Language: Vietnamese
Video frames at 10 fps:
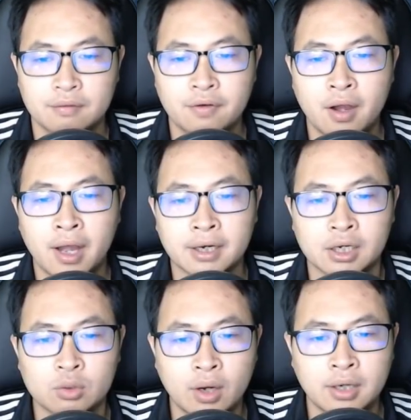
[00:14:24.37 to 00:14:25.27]
Phương Hành
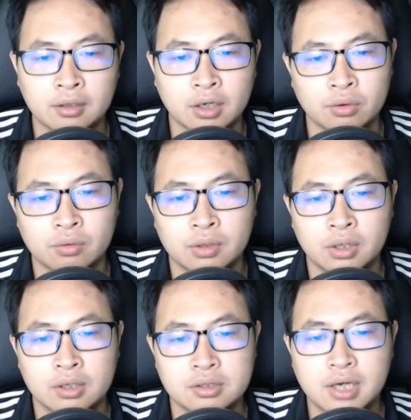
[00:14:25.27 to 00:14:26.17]
lưu loát đắc đầu,
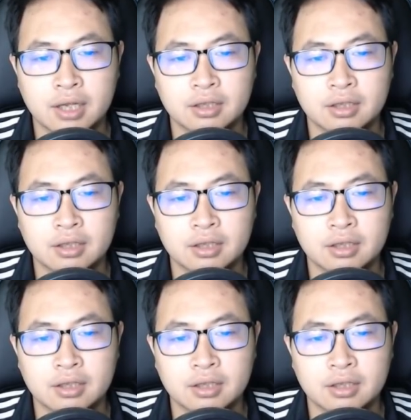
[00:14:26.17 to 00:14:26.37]
như là